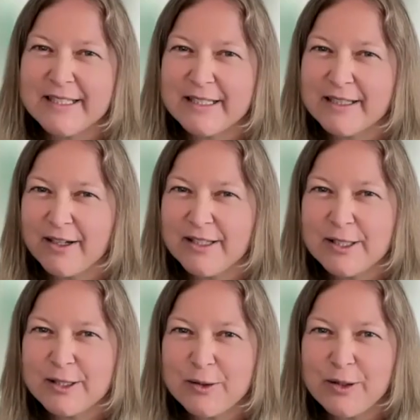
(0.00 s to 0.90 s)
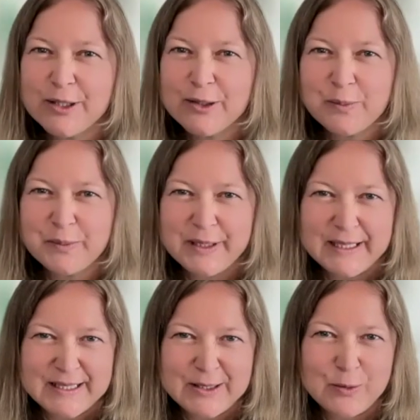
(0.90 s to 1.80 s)
das ist eine ganz tolle
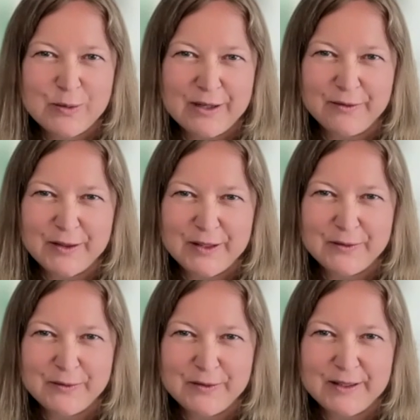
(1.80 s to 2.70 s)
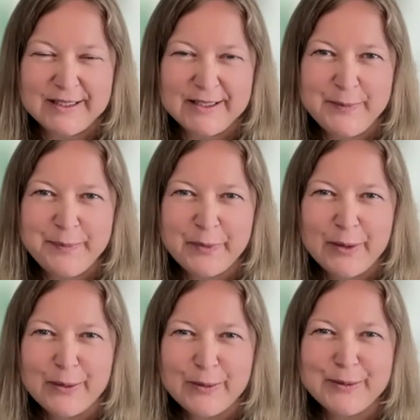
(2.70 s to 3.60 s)
Kombination auf jeden Fall.
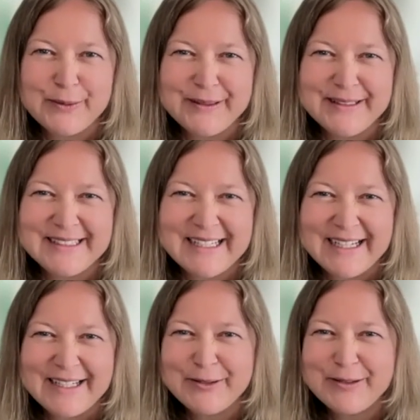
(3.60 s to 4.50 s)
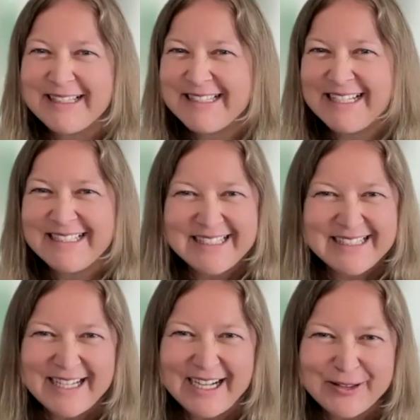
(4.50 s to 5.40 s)
Und du erzählst
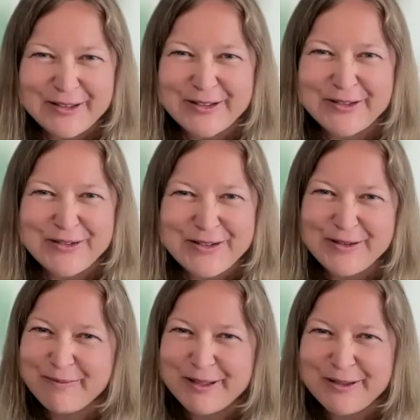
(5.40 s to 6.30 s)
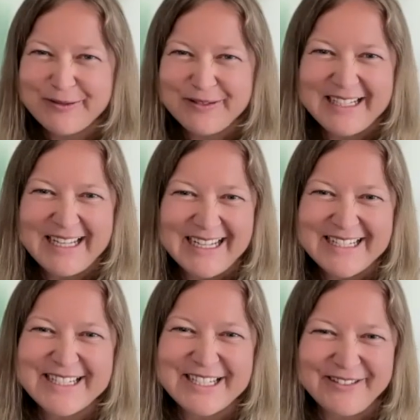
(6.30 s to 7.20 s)
es ja auch so schön und mit so viel
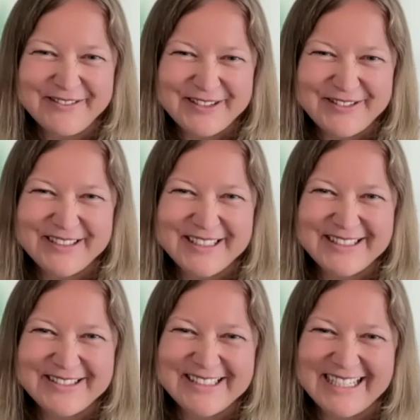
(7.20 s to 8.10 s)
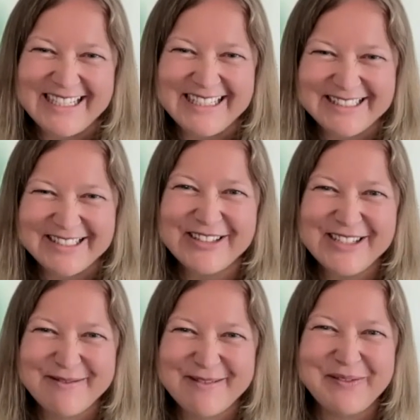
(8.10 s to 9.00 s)
Leidenschaft. Das finde ich total
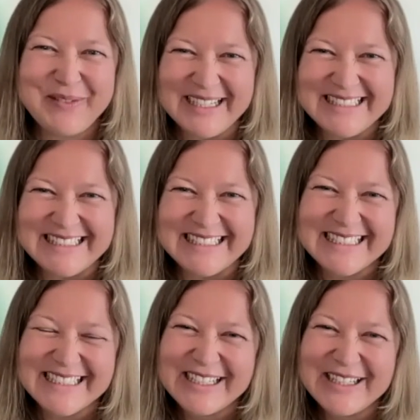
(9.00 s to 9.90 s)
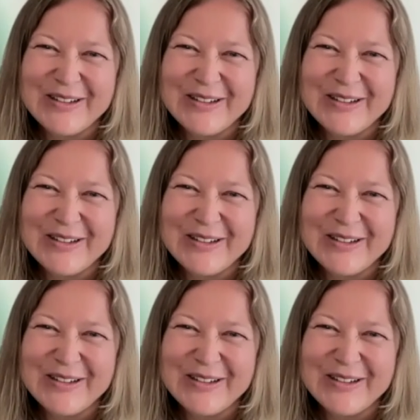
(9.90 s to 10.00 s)
toll immer bei dir.